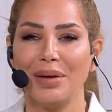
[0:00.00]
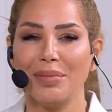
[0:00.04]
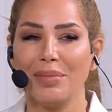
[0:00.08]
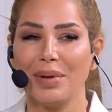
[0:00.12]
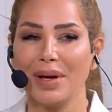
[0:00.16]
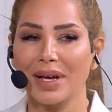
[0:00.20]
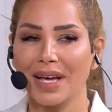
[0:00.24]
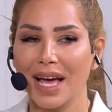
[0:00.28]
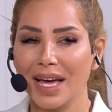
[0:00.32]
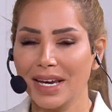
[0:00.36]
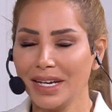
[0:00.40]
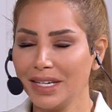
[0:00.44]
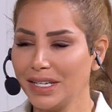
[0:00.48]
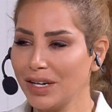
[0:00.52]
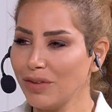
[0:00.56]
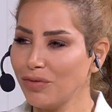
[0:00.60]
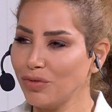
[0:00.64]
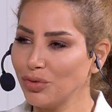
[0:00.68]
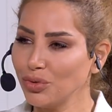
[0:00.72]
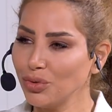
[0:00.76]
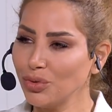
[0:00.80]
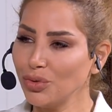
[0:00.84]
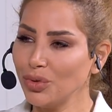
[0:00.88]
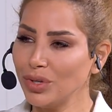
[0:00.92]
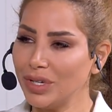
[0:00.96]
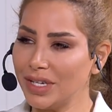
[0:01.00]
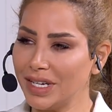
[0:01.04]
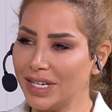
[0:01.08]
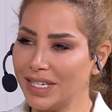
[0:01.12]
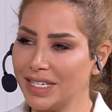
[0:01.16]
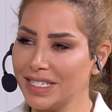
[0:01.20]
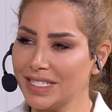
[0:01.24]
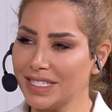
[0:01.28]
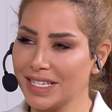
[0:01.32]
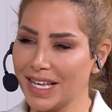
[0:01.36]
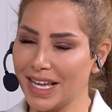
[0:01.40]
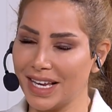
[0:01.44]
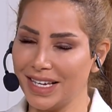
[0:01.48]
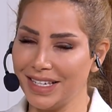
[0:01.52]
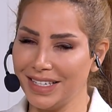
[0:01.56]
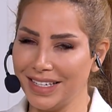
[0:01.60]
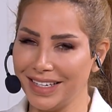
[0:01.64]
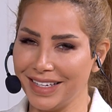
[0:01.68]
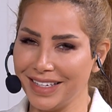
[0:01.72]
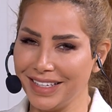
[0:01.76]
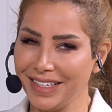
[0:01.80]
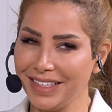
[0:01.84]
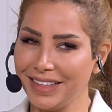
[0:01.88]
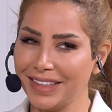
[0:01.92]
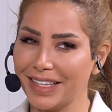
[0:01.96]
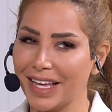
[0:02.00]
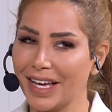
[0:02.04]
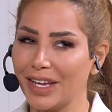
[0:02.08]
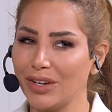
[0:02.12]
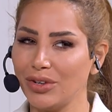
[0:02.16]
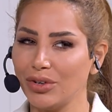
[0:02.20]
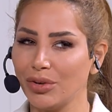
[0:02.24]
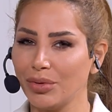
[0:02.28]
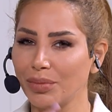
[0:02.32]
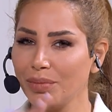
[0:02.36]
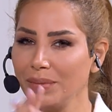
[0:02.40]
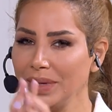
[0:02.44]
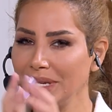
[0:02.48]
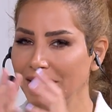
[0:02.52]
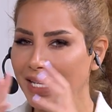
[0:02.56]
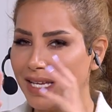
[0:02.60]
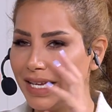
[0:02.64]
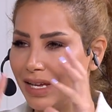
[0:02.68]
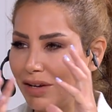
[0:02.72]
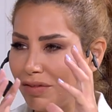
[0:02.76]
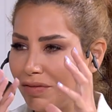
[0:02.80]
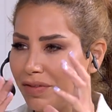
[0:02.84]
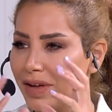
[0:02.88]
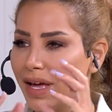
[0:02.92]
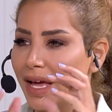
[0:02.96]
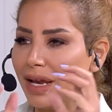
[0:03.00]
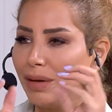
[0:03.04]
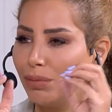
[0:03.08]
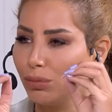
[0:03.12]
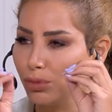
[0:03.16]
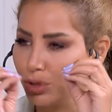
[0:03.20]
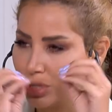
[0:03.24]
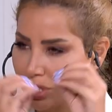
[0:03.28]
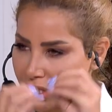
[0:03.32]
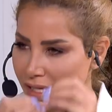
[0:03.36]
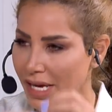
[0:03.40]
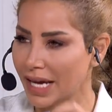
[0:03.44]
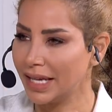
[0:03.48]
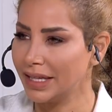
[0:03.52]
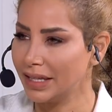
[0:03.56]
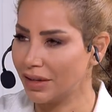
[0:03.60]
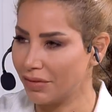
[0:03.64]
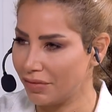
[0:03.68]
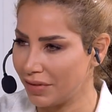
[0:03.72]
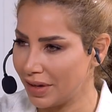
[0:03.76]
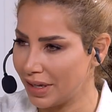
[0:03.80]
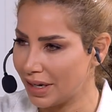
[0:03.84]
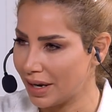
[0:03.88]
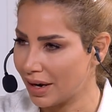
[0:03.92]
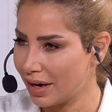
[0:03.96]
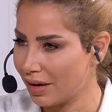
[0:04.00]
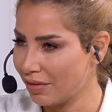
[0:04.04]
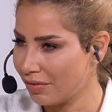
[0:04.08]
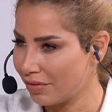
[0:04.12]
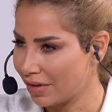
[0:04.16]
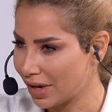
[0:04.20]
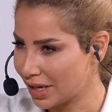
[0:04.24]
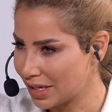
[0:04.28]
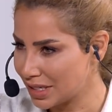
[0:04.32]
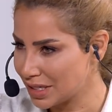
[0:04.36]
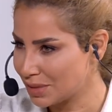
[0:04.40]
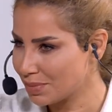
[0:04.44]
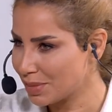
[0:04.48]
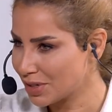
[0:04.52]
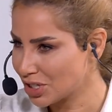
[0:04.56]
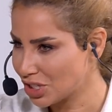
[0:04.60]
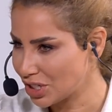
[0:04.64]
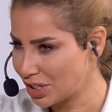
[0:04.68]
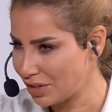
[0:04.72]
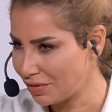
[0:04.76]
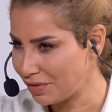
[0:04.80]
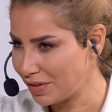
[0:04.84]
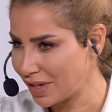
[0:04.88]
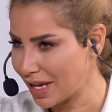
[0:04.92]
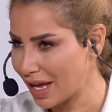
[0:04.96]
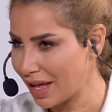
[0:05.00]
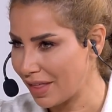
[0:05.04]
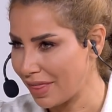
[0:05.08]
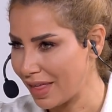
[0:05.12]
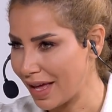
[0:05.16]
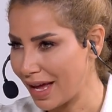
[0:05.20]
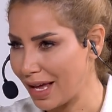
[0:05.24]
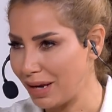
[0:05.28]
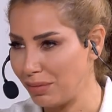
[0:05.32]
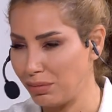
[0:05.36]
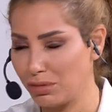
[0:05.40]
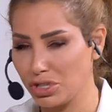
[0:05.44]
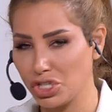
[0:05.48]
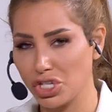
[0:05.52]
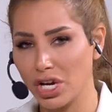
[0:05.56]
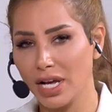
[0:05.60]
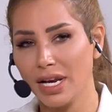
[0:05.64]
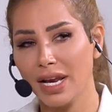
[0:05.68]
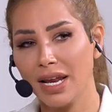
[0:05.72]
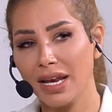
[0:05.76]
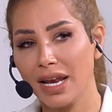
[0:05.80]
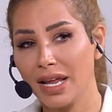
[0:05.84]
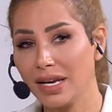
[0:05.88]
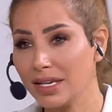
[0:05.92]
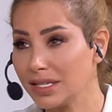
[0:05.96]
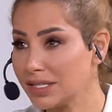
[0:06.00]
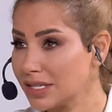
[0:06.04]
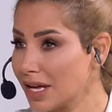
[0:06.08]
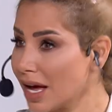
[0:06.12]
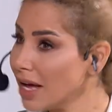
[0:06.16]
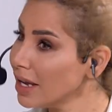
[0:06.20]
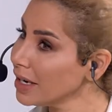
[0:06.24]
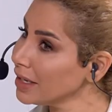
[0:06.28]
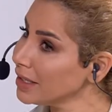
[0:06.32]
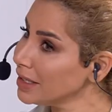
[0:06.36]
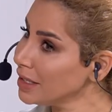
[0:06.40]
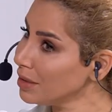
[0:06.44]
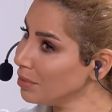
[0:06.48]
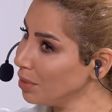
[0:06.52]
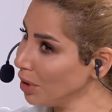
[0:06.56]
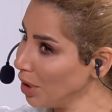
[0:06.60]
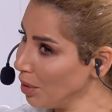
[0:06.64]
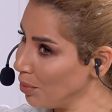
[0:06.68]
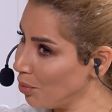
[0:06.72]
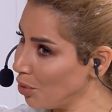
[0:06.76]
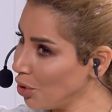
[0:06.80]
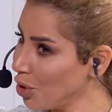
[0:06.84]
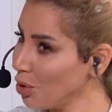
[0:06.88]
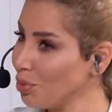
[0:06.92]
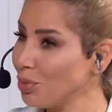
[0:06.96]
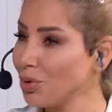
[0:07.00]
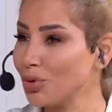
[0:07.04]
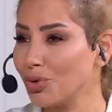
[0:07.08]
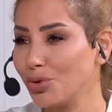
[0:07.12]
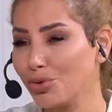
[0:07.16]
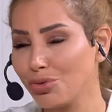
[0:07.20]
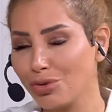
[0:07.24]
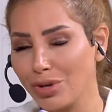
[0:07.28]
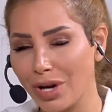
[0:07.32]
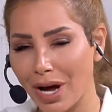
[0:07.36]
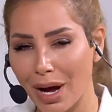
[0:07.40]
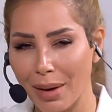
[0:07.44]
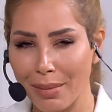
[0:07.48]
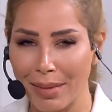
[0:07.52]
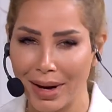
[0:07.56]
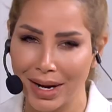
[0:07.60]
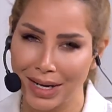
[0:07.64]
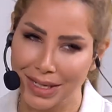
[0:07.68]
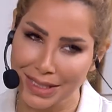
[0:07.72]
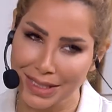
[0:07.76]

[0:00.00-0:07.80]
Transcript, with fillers: كان عندنا فضول نسال ريتا انه مين هي الفئه المستهدفه للافال سبيشلي في هذا المجال هلا الصغار كثير بيحبوا انهم يكونوا الاعمار